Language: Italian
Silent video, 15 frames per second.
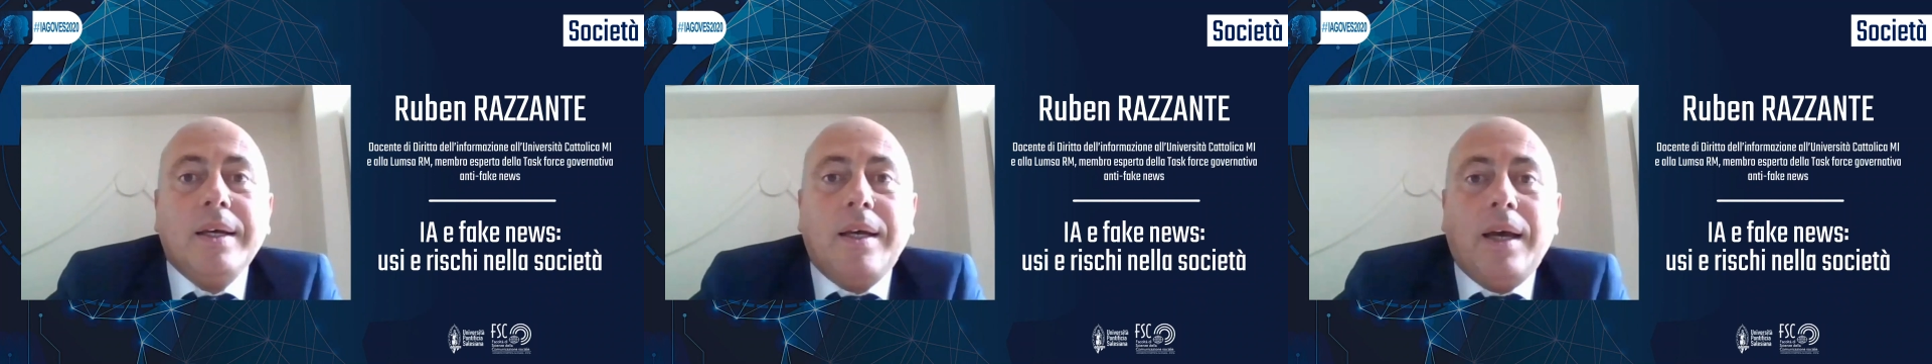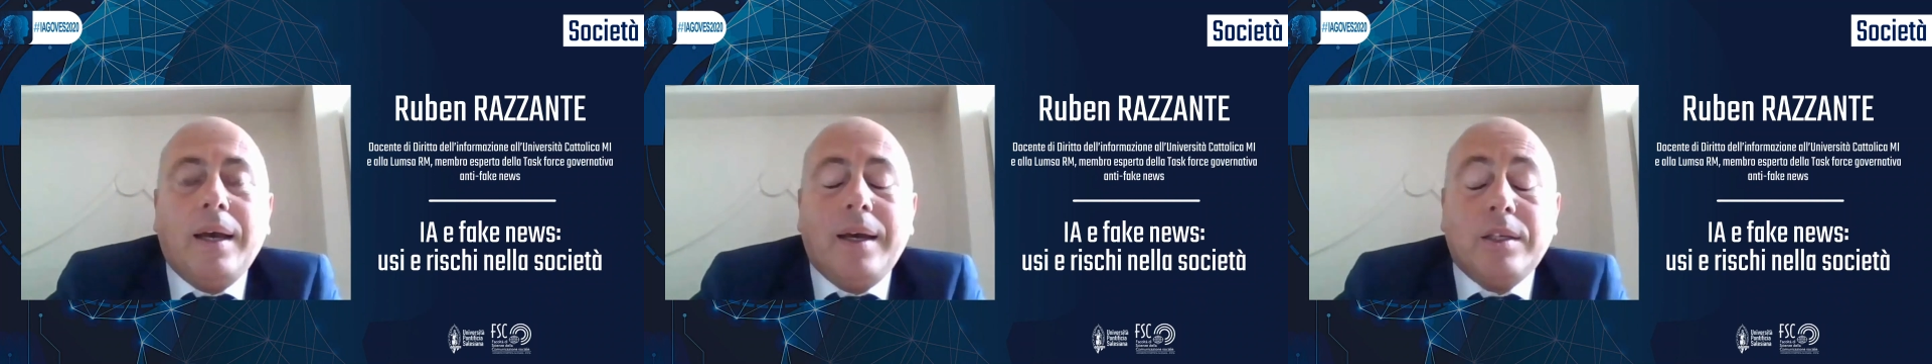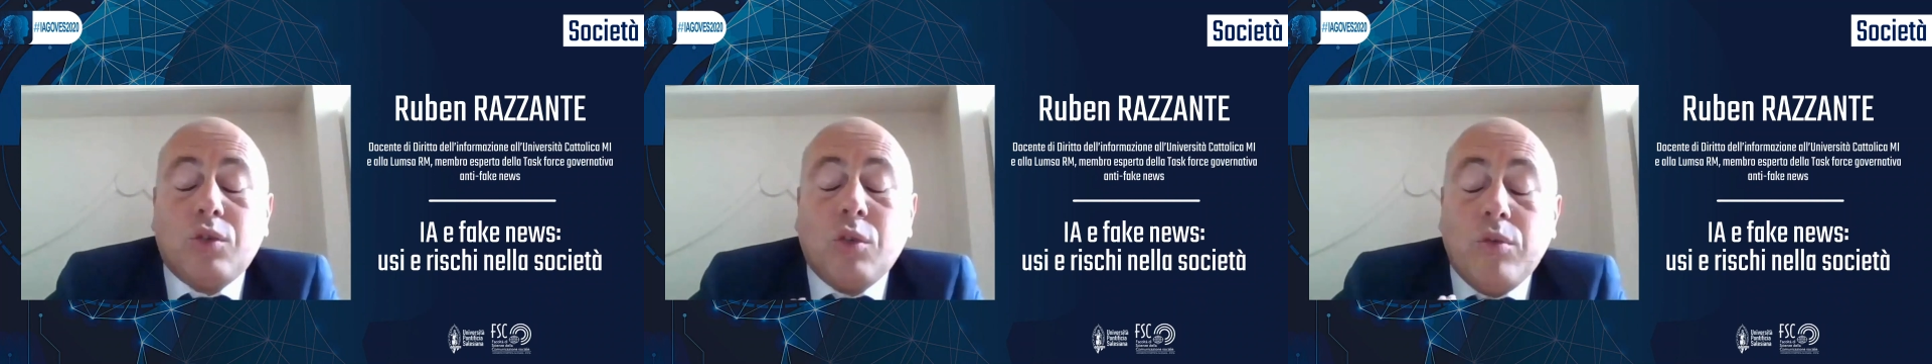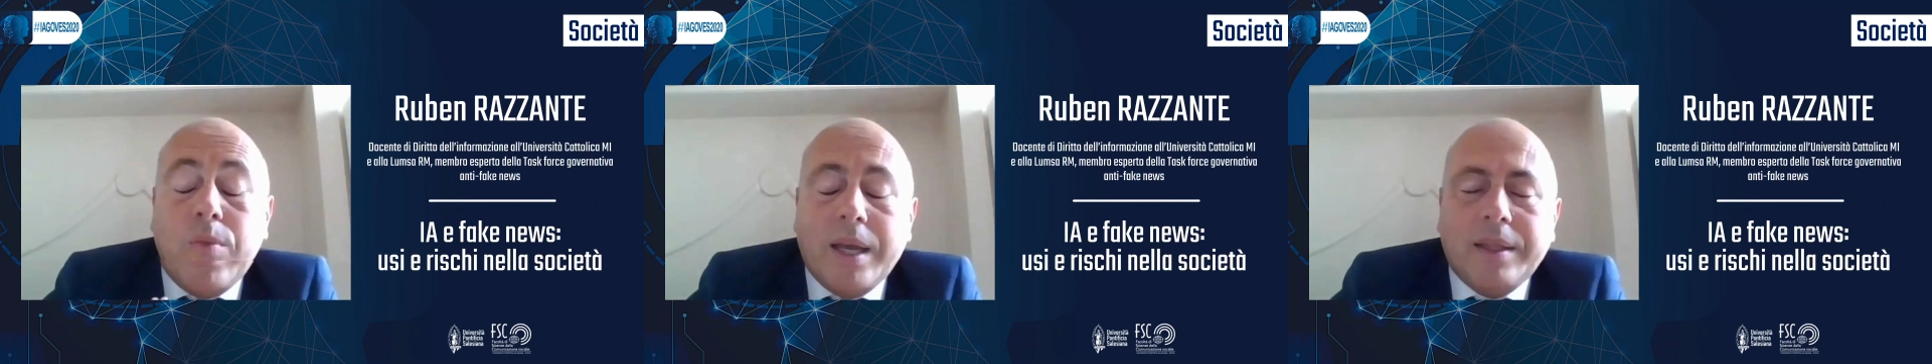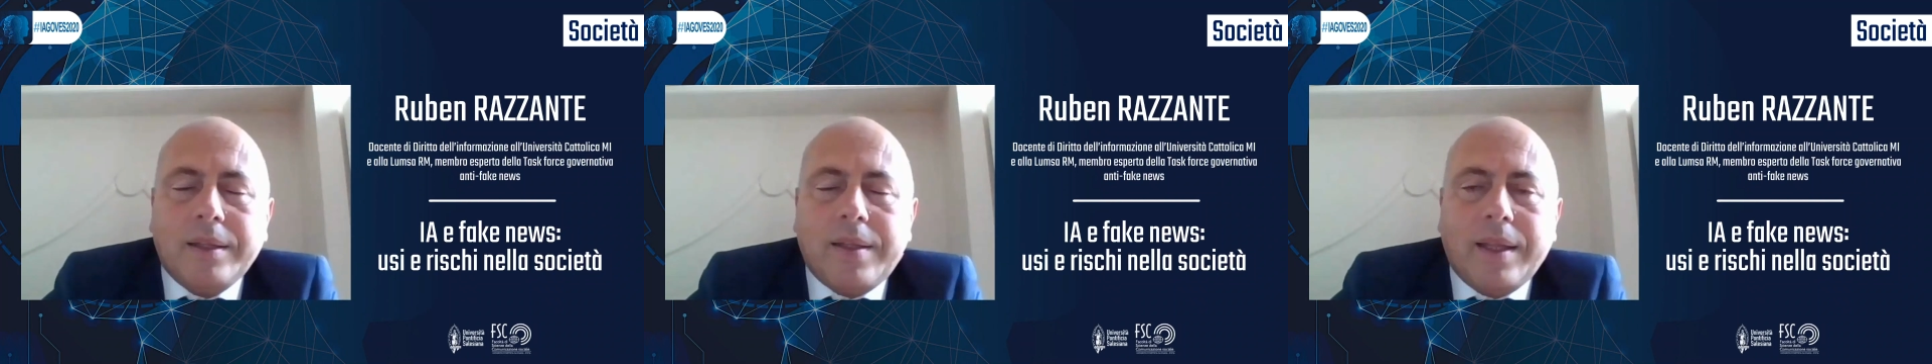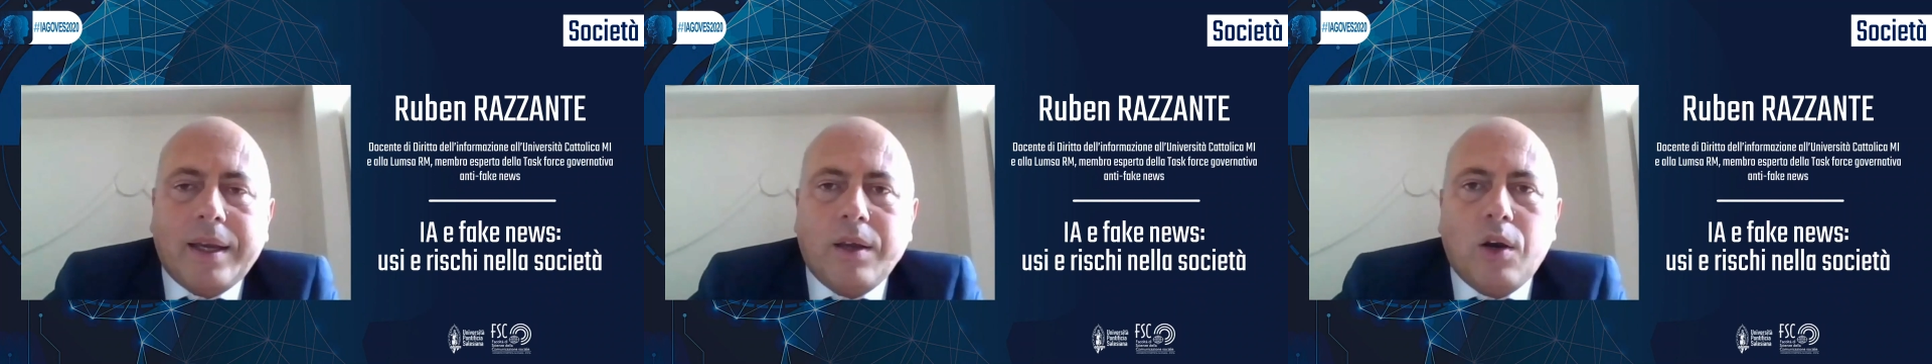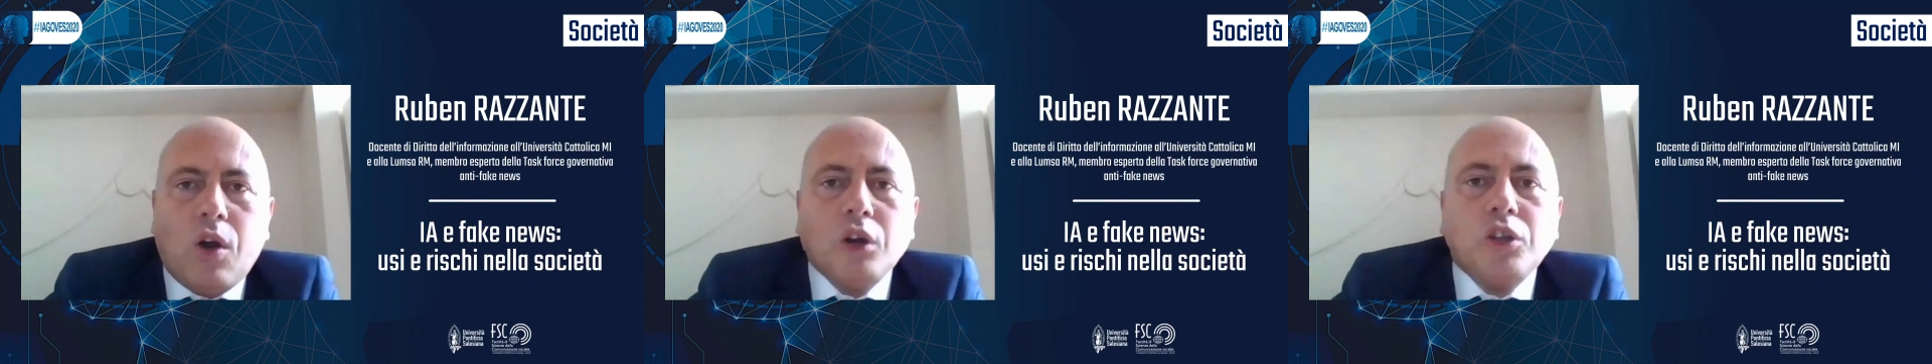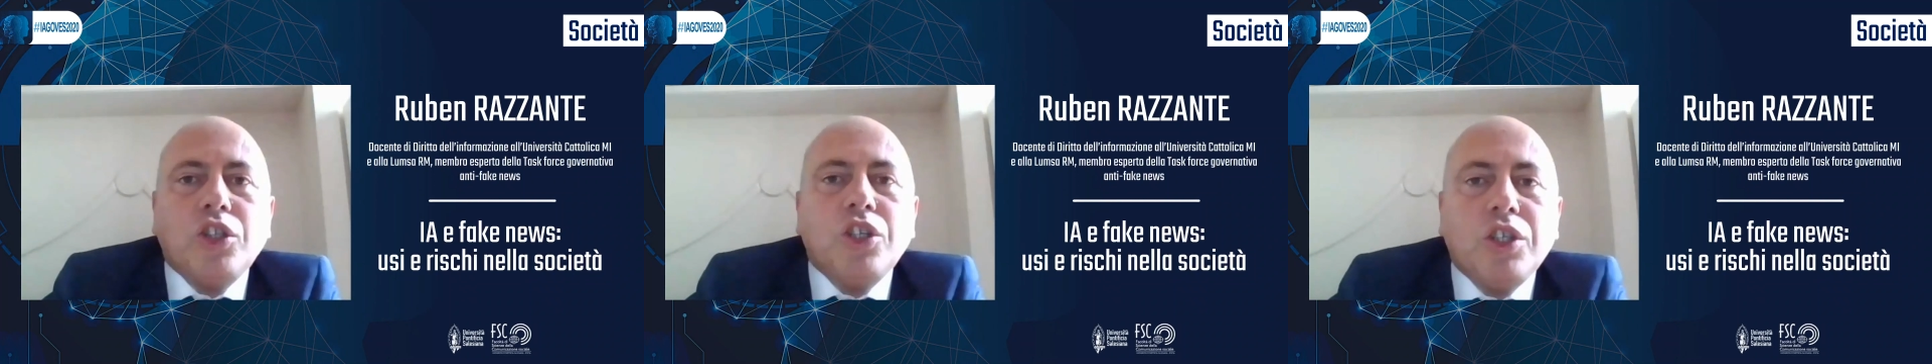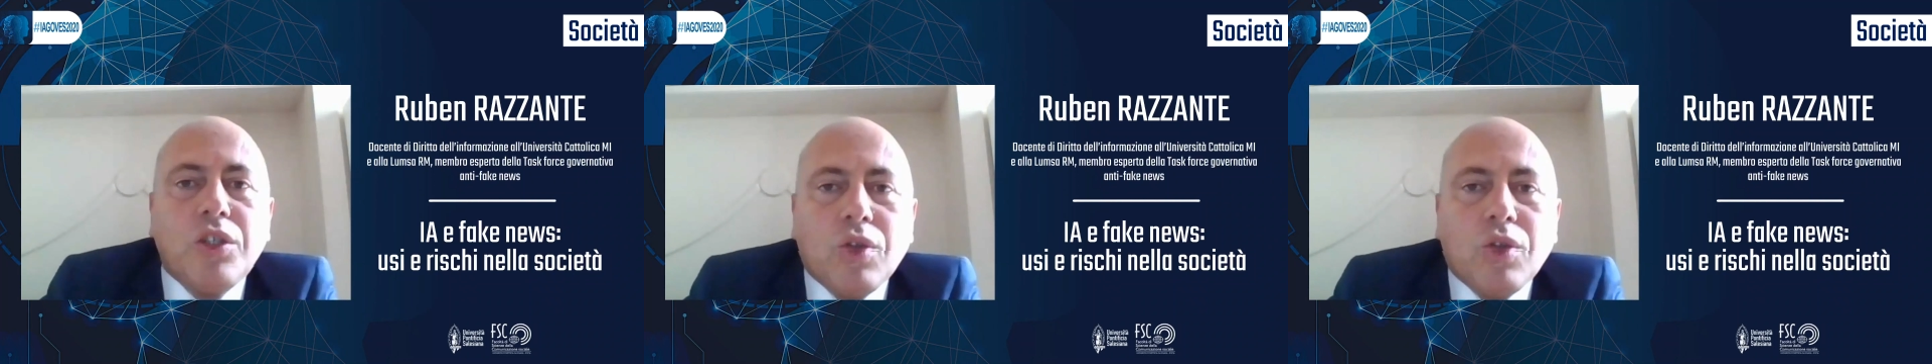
eh, strumenti tecnologici,